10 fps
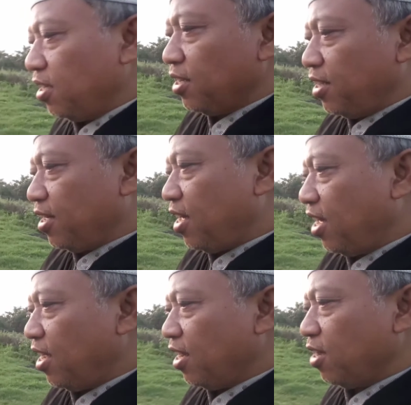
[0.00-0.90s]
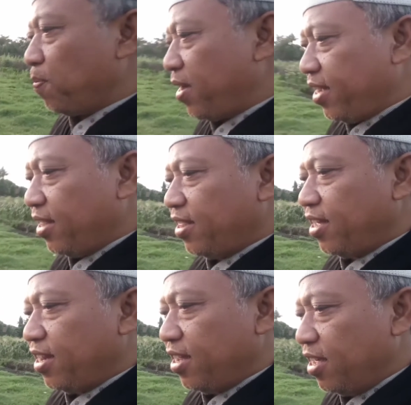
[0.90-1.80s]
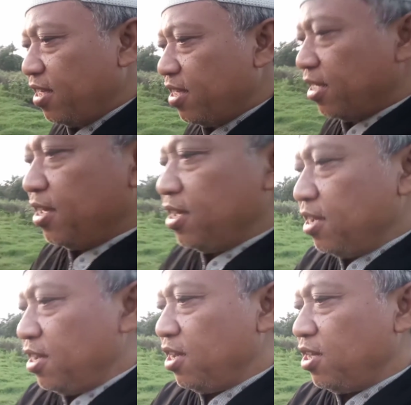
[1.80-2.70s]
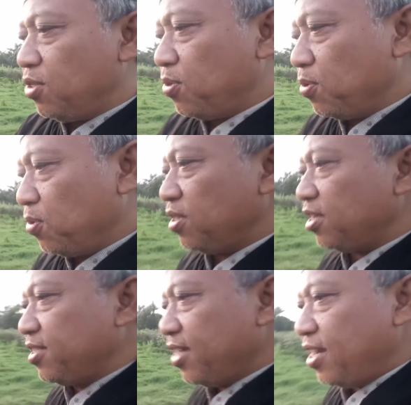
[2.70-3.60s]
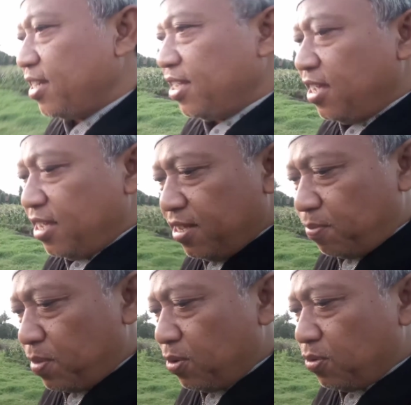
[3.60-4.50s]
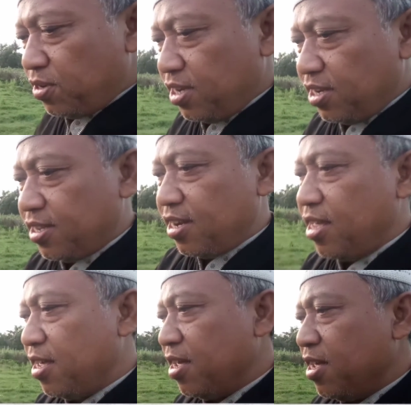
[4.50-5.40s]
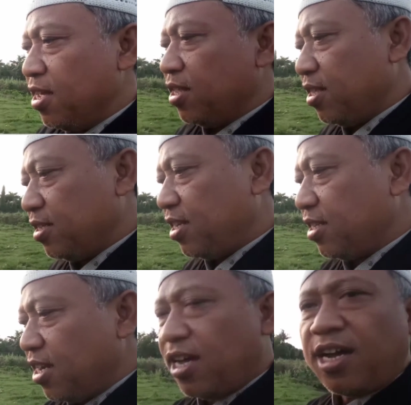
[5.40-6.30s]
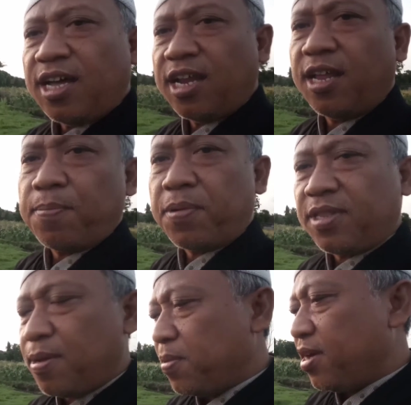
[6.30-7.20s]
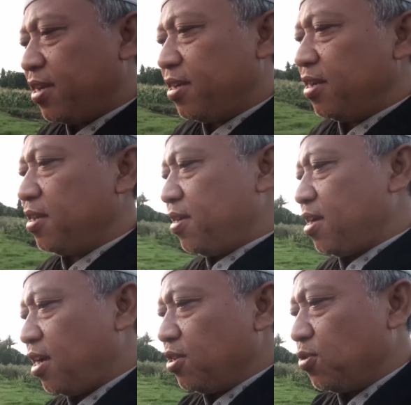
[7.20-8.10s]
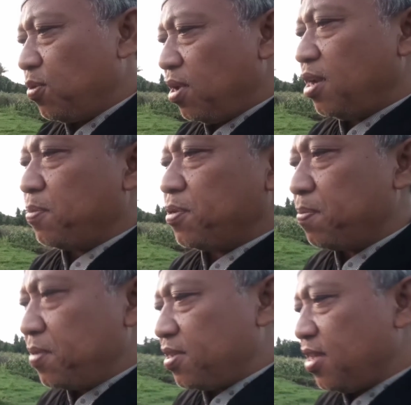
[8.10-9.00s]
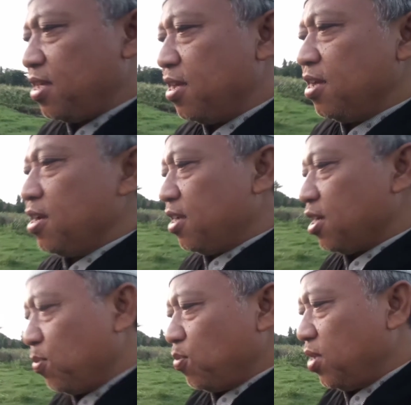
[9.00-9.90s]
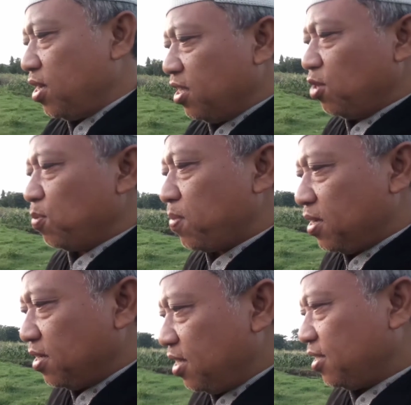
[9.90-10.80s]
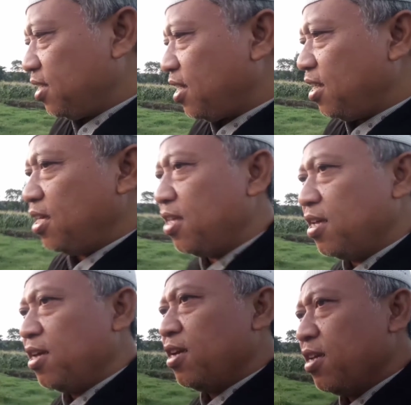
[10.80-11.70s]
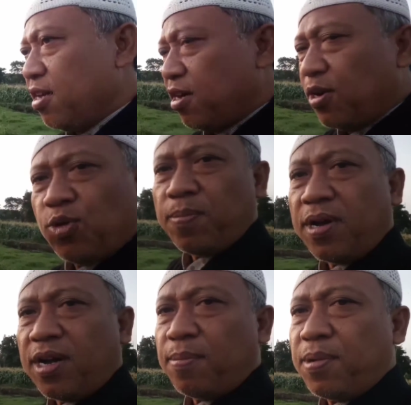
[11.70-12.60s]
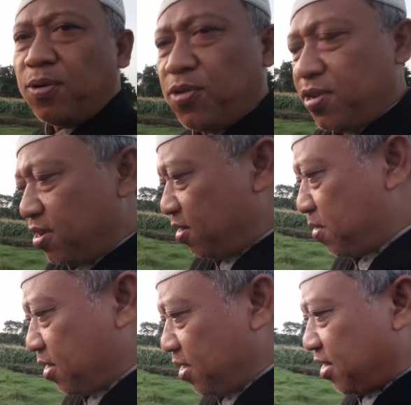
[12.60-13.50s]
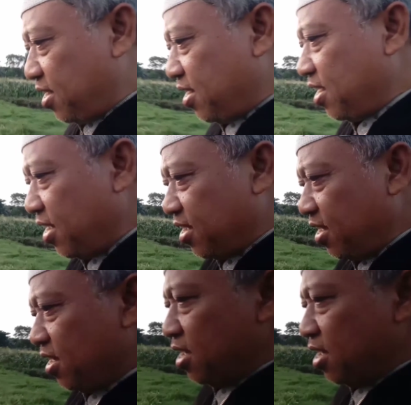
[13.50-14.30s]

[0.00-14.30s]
ketika hari kebangkitan ya itu terjadi manusia setelah sang salakala pertama kan hancur alam semesta dan kemudian ditiupkan sang sakala yang kedua maka manusia dibangkitkan lagi